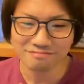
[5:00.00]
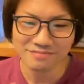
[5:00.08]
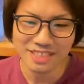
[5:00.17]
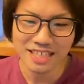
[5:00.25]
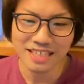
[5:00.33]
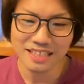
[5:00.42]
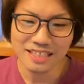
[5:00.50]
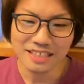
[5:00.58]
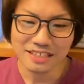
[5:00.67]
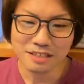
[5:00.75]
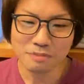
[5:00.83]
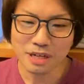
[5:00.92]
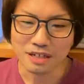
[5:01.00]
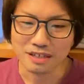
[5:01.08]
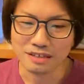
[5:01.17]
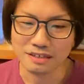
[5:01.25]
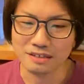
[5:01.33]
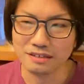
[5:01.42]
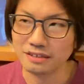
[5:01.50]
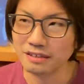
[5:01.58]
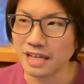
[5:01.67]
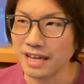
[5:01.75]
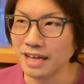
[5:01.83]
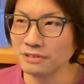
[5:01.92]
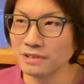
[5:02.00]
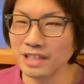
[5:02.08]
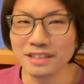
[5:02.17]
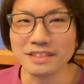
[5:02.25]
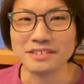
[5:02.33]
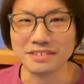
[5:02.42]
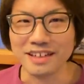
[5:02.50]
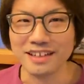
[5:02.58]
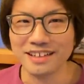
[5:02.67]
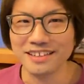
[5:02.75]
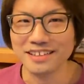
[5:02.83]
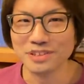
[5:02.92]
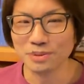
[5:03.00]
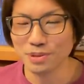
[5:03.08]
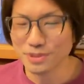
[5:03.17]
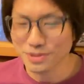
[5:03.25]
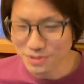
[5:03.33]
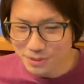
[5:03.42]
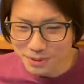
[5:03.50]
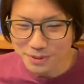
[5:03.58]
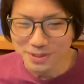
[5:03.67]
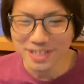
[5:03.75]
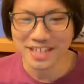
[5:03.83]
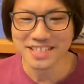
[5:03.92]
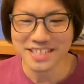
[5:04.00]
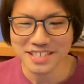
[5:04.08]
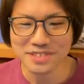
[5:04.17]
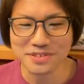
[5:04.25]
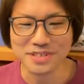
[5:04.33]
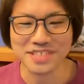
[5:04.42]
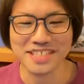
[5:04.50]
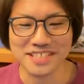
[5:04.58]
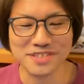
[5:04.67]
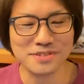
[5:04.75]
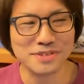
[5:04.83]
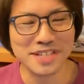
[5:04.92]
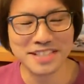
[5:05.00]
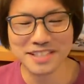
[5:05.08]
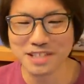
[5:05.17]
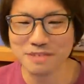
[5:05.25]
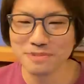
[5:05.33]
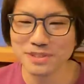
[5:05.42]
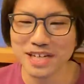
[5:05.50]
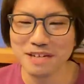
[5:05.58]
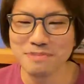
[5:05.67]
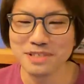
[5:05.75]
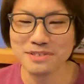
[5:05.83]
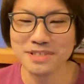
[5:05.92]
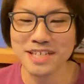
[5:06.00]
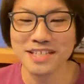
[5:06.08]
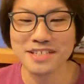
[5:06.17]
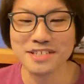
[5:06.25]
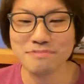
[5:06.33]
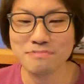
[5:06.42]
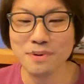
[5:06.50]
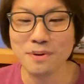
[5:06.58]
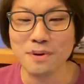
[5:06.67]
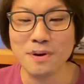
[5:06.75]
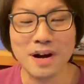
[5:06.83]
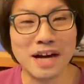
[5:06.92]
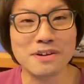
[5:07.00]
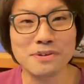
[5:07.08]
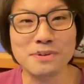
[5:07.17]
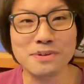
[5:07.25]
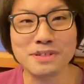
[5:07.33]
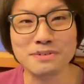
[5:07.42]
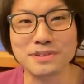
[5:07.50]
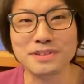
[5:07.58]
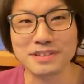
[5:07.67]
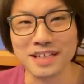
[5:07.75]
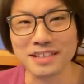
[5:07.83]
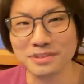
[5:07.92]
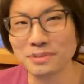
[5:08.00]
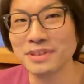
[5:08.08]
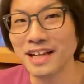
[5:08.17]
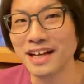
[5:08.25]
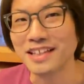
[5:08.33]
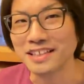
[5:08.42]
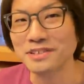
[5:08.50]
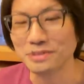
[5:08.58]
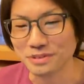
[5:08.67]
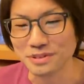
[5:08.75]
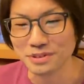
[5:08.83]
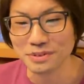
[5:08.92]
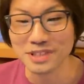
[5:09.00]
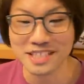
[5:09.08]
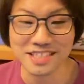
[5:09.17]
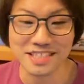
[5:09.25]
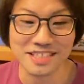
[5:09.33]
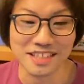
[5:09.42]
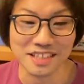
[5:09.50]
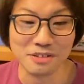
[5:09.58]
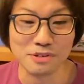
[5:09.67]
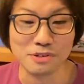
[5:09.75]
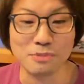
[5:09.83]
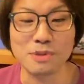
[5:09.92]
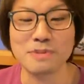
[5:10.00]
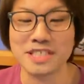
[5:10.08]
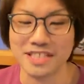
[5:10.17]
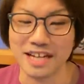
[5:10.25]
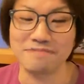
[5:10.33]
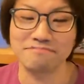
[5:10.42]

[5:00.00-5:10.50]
ね。でまあ部屋の中ですからそこの状況にアジャストして柔軟性もサービス精神もあるように映った、そんな一曲、そんなシーンだったように思いました。